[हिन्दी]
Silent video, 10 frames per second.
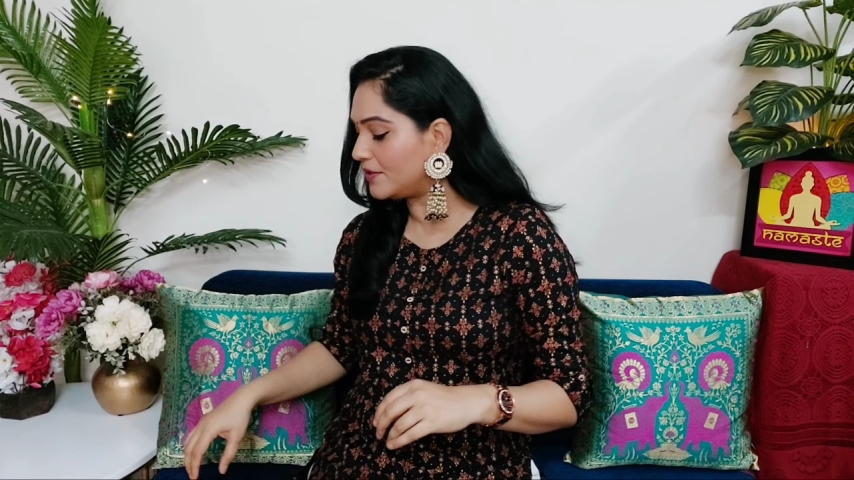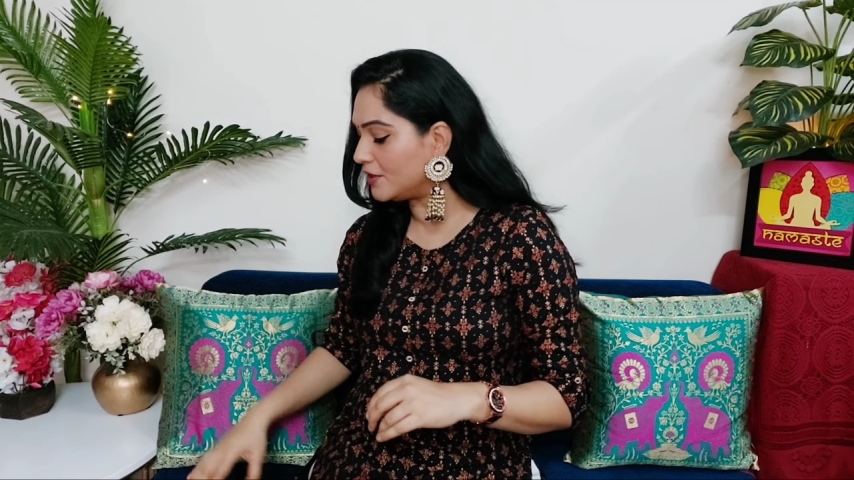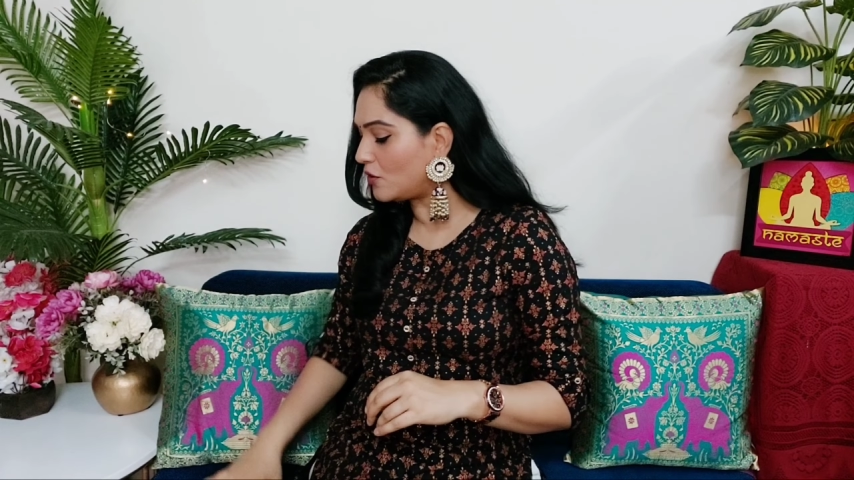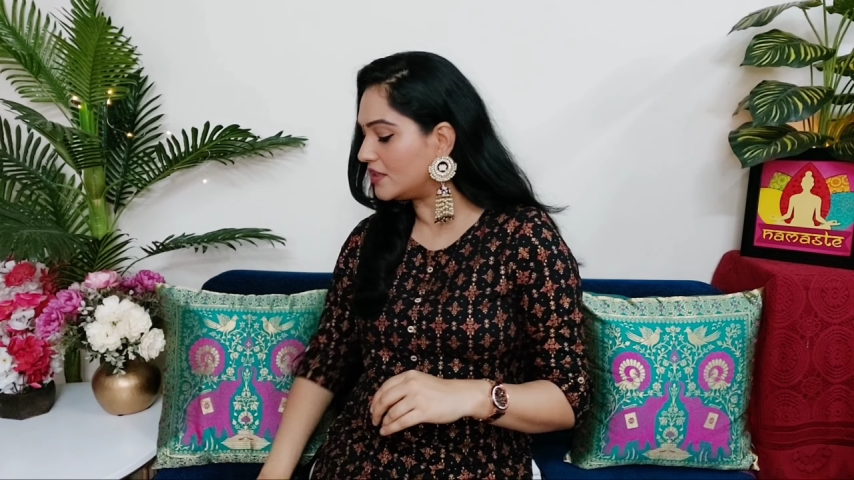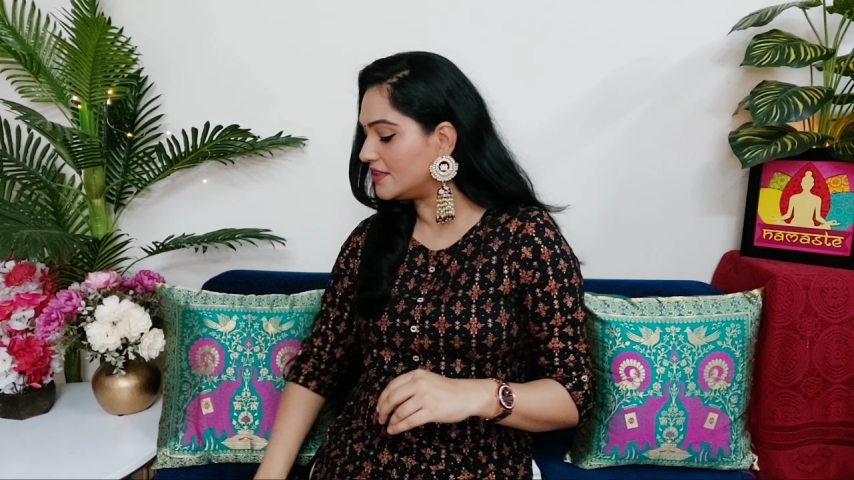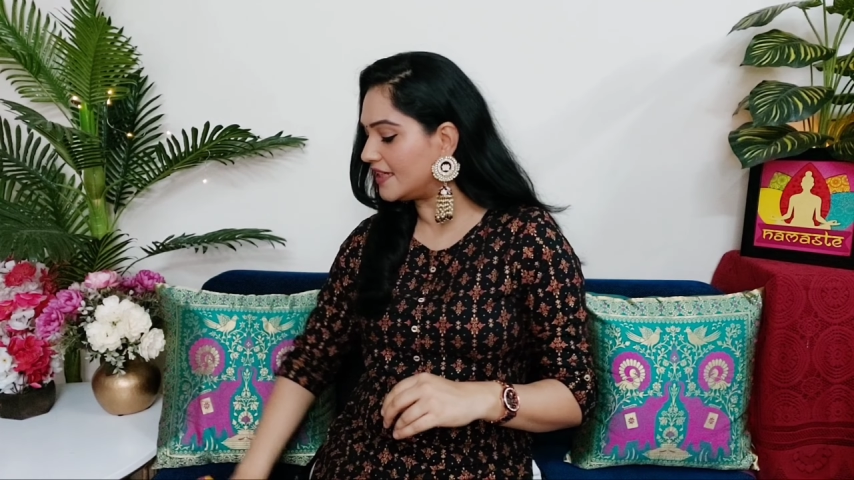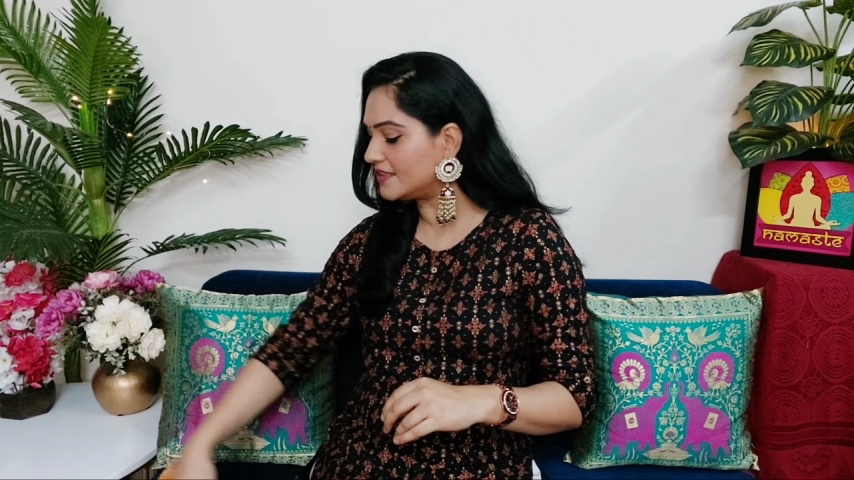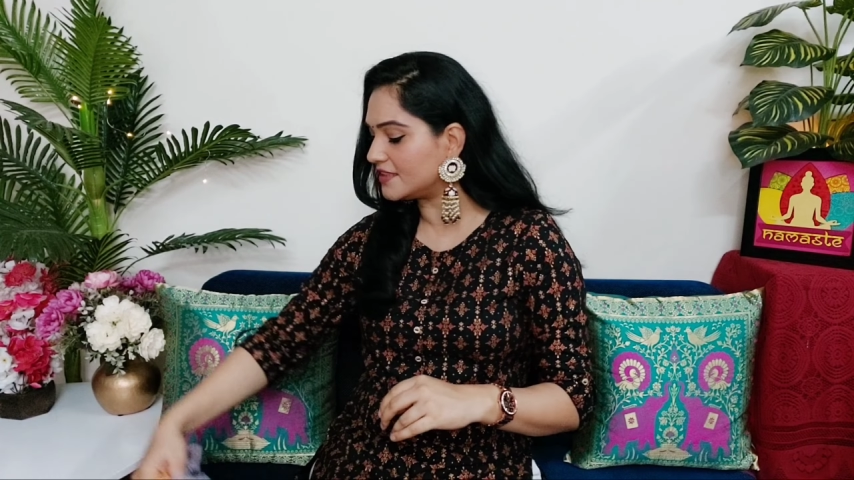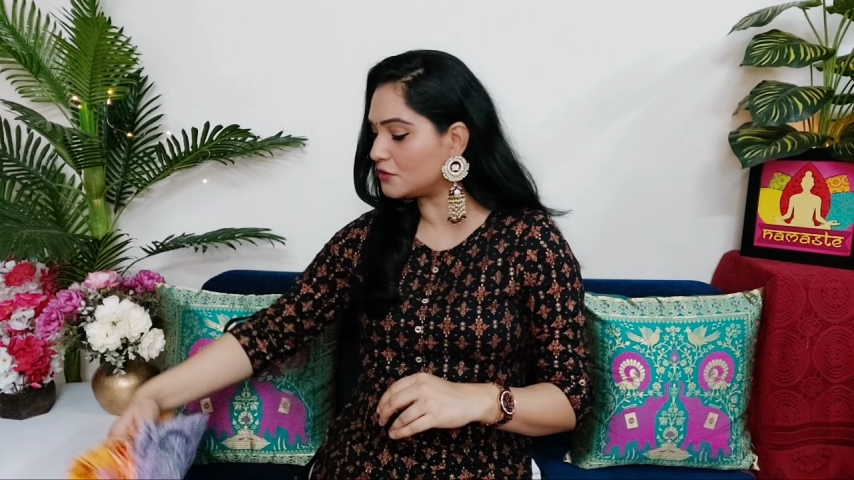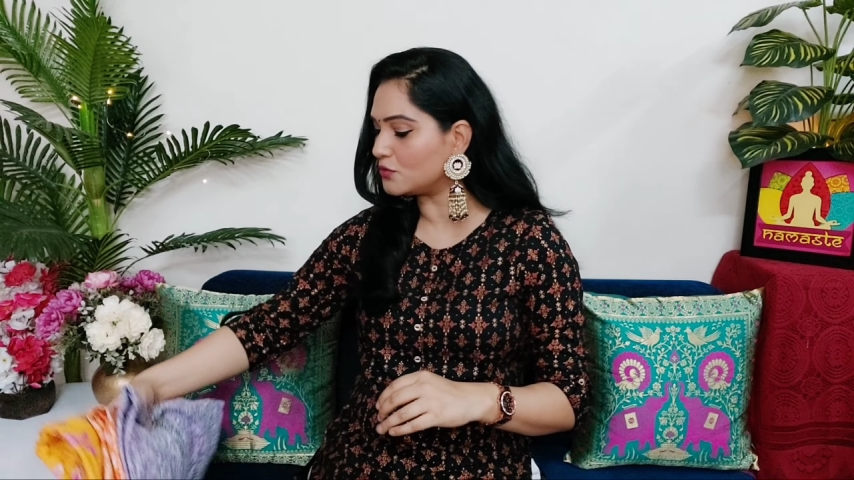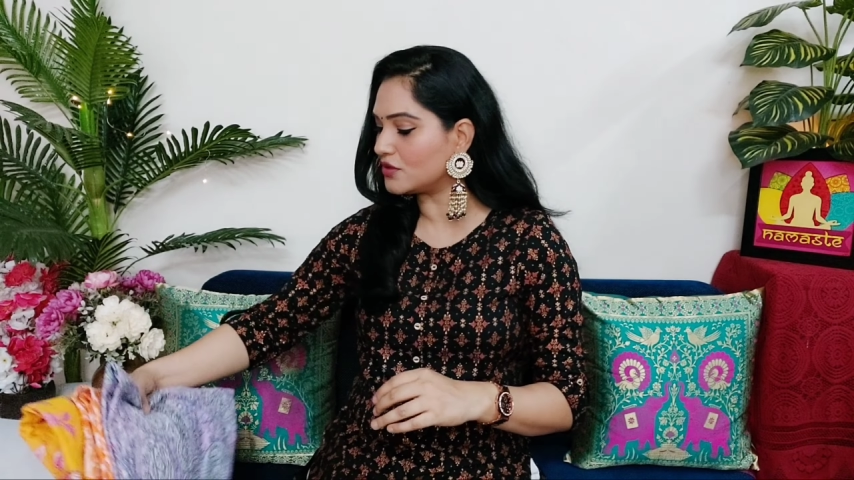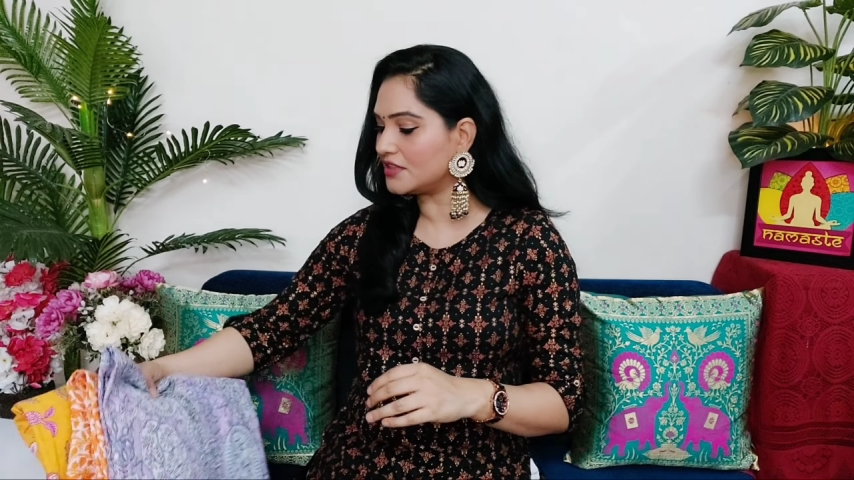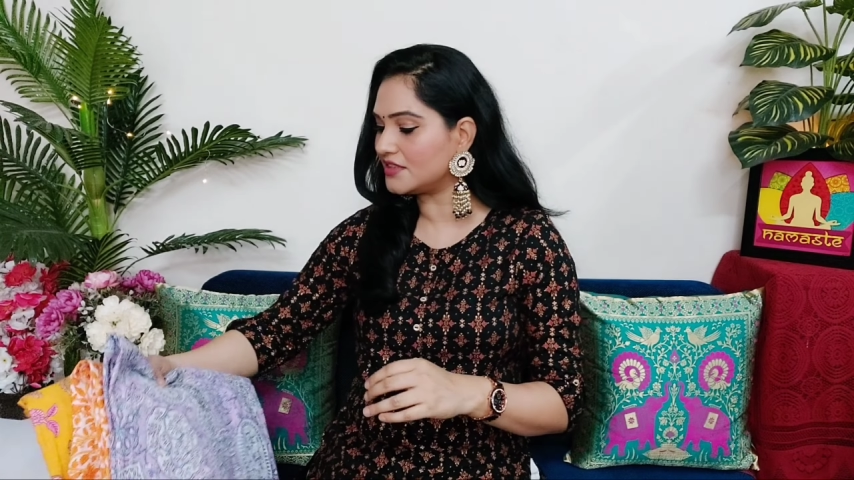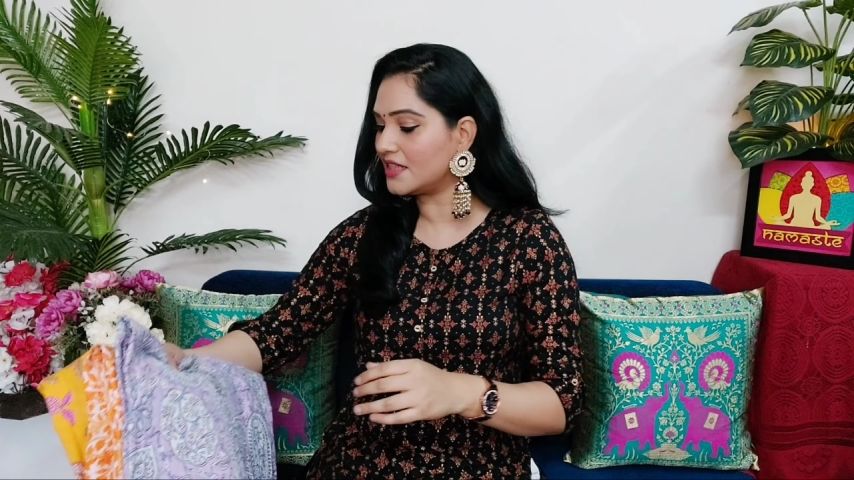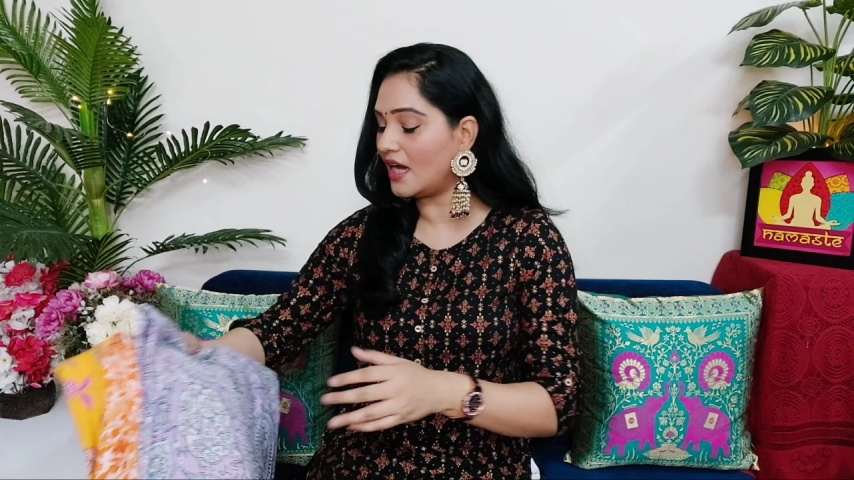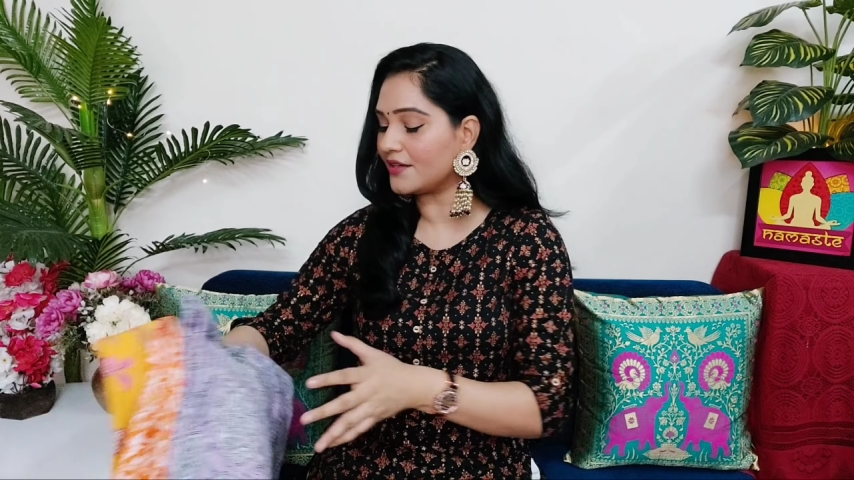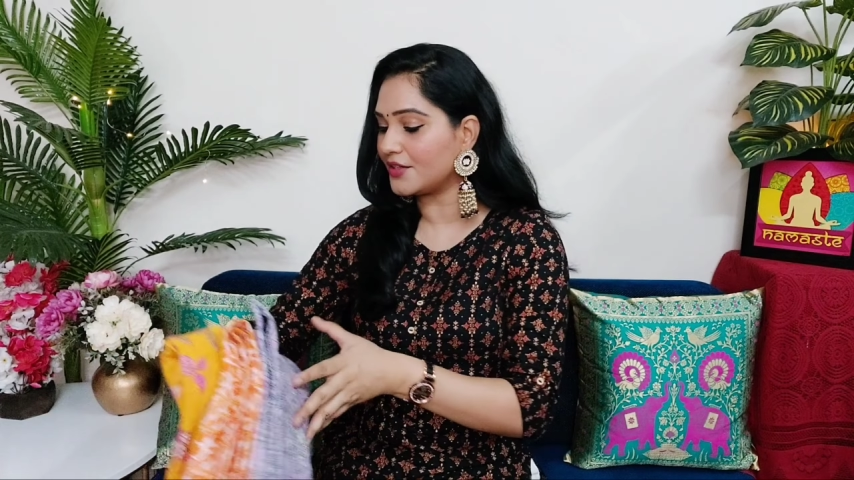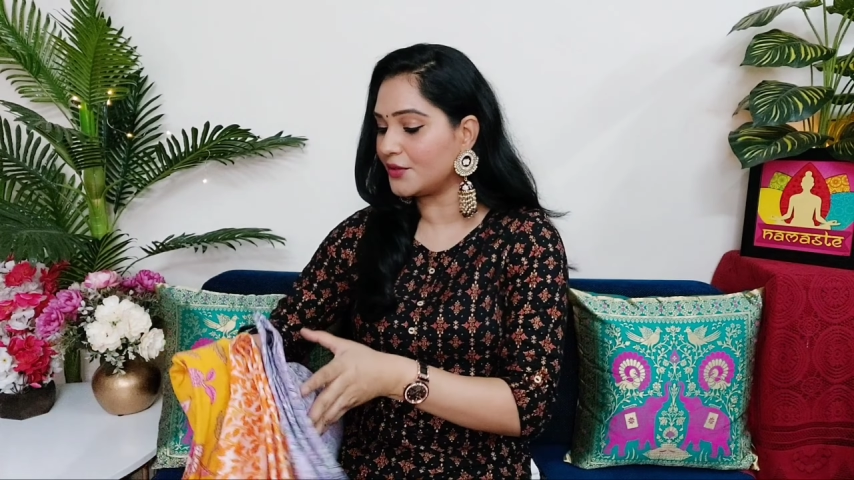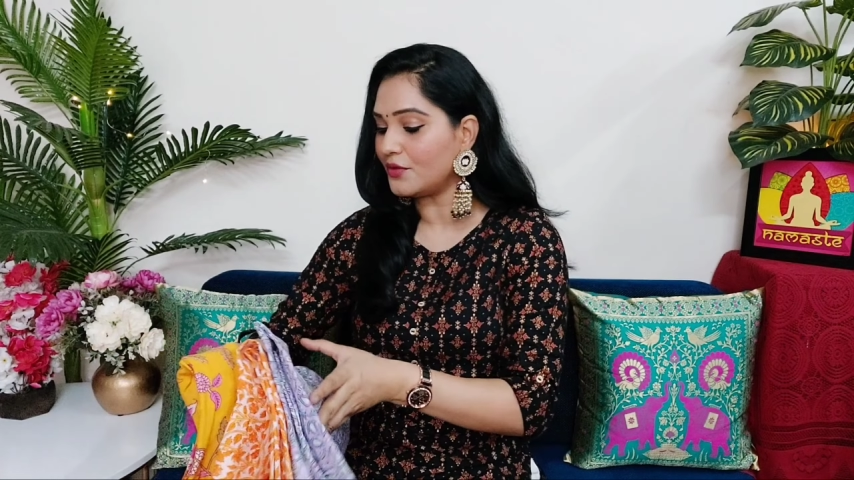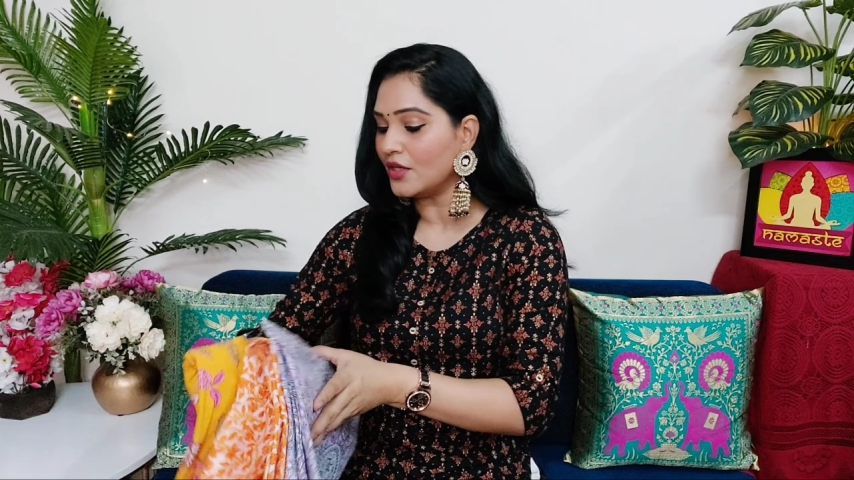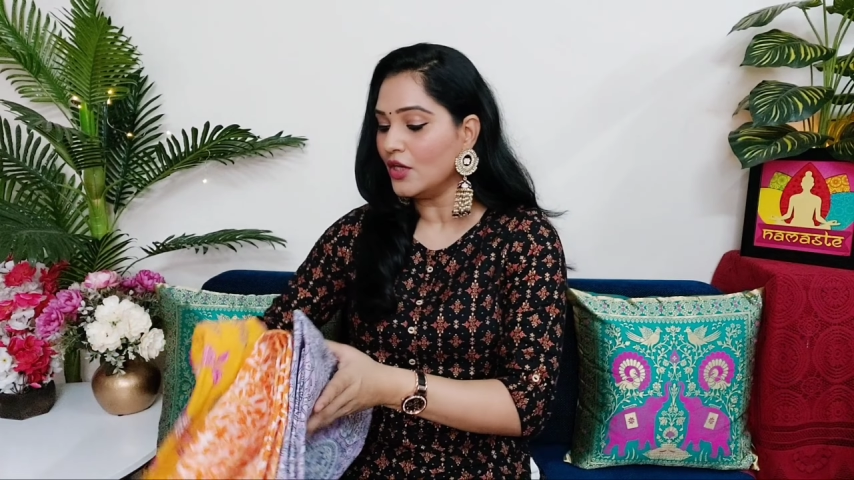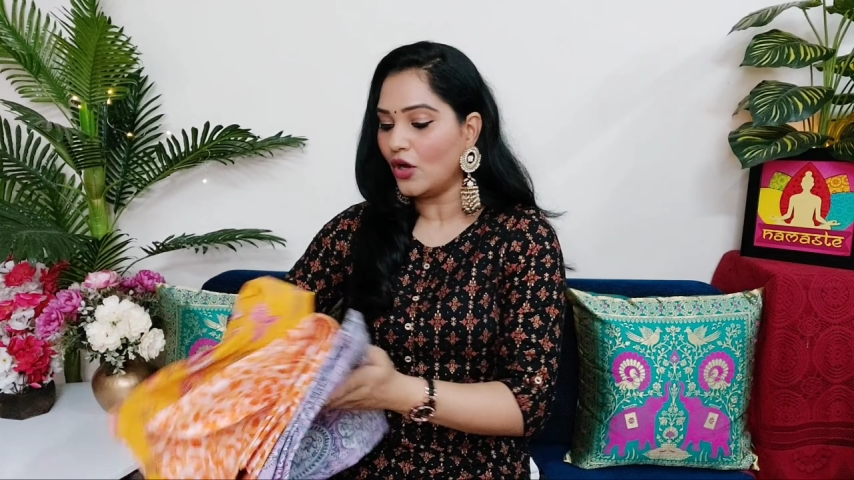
प्रिंट और डिजाइन की कुर्ती दिखा रही हूँ